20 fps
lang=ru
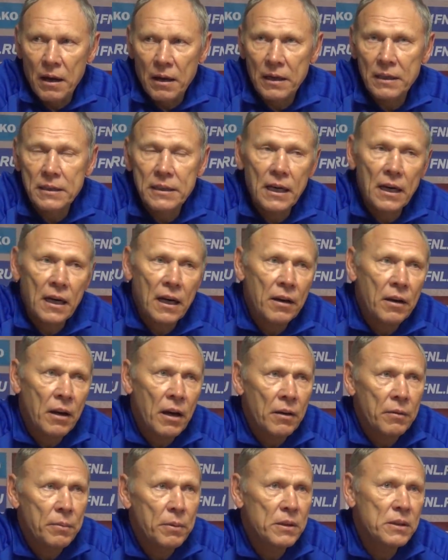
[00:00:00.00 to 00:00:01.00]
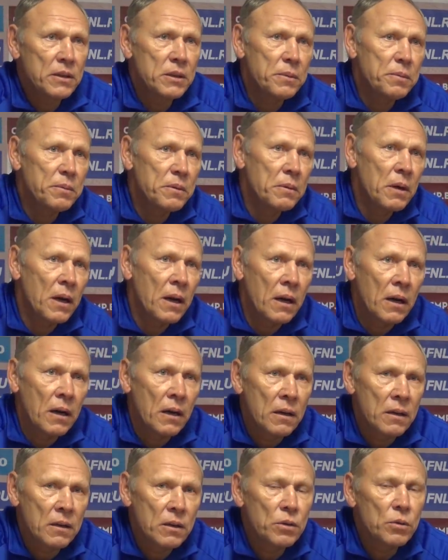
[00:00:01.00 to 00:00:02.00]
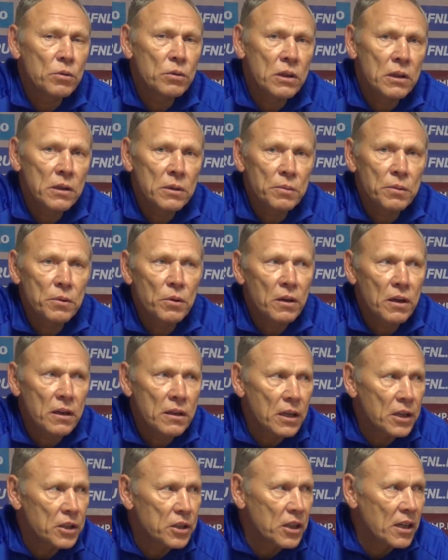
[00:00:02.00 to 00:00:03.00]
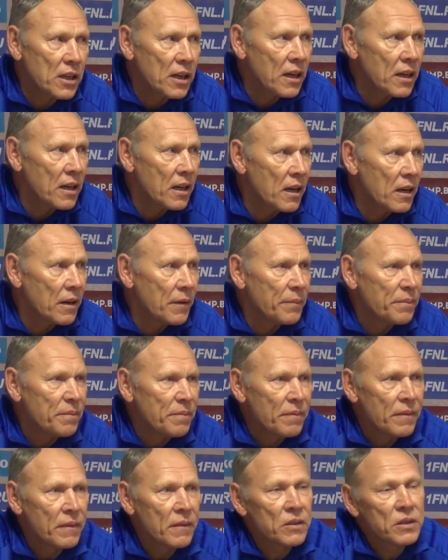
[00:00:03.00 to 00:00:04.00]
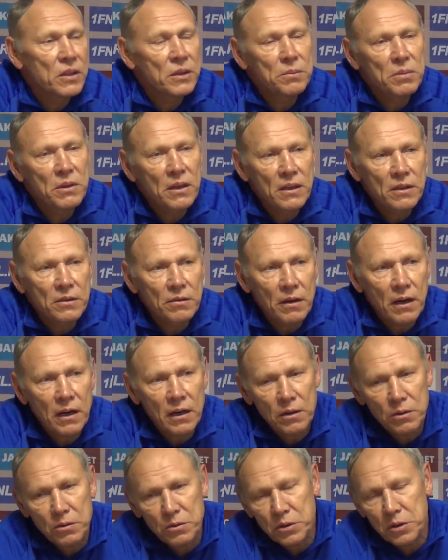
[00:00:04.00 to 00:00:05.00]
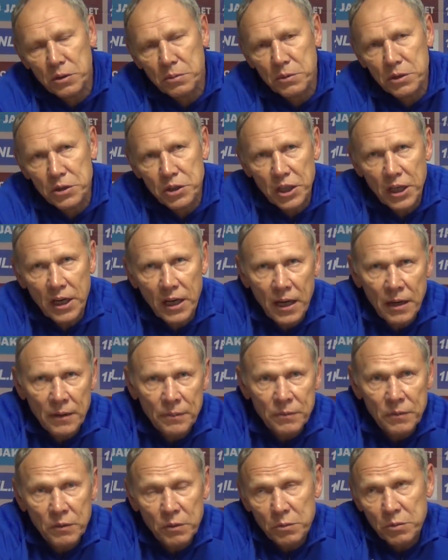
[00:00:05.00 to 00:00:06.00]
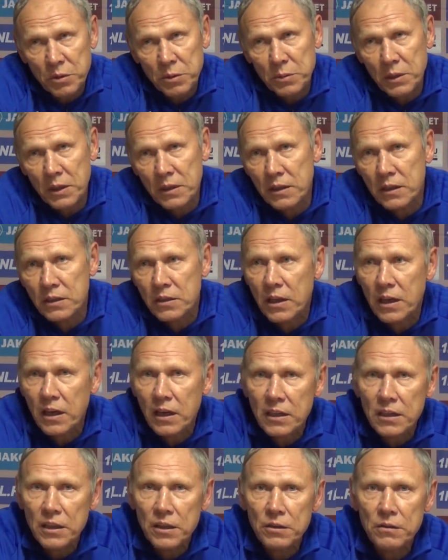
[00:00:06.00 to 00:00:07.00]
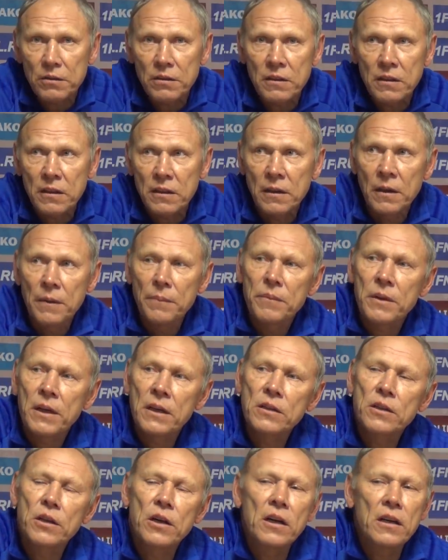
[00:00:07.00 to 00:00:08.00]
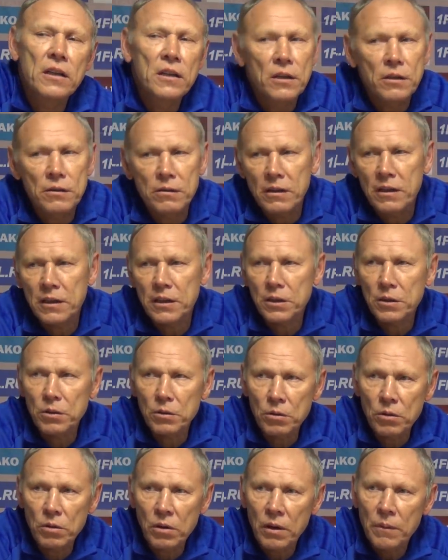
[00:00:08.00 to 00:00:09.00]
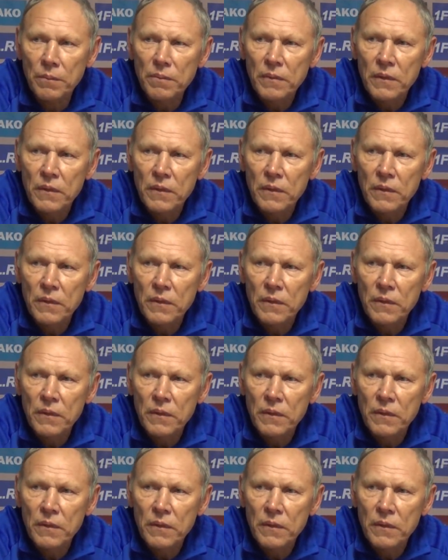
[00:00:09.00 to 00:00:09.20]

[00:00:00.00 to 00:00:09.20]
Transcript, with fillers: Хотя, в принципе, игру-то неплохо начали. Забили два хороших мяча, ну, в общем-то, контролировали, контролировали игру.